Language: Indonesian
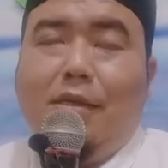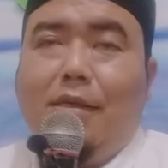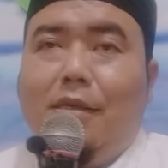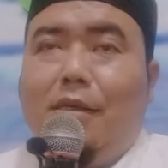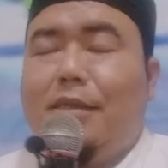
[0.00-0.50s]

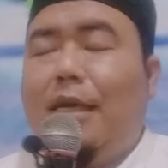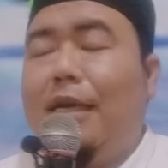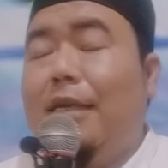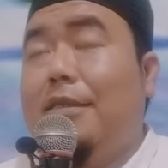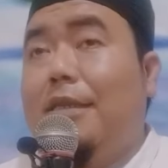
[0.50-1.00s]
Ya,
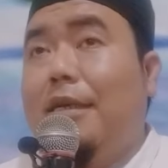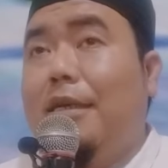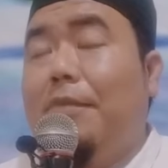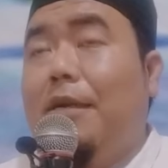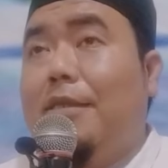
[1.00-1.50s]
sakit saya
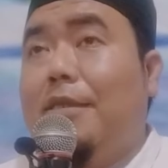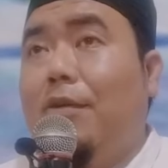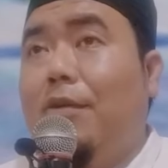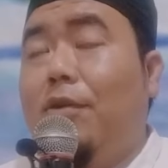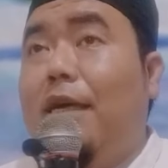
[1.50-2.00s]
kenapa nggak
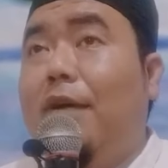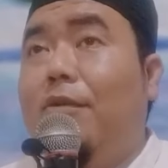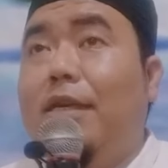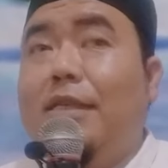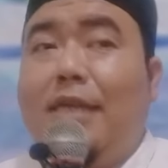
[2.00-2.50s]
sahur harusnya
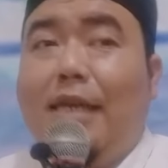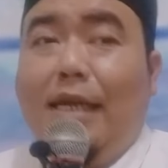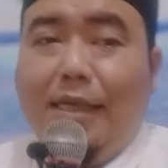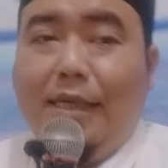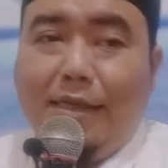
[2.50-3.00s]
aku yang
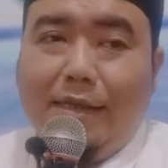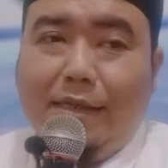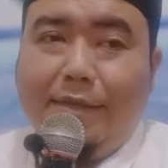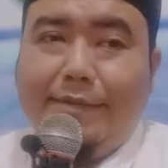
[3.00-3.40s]
diziarahi katanya.